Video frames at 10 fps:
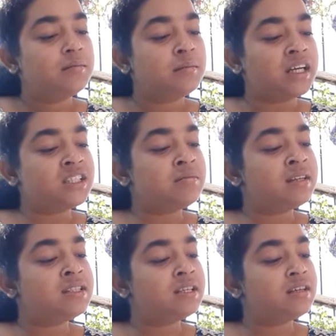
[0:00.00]
মাঝে
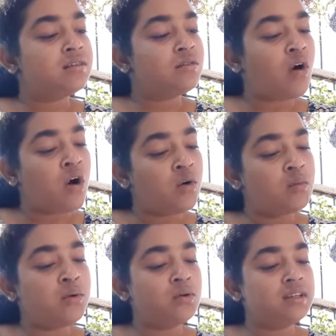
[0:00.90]
মাঝে রঙও
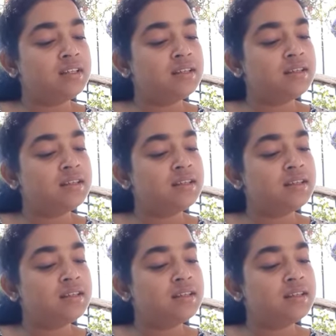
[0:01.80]
ভরি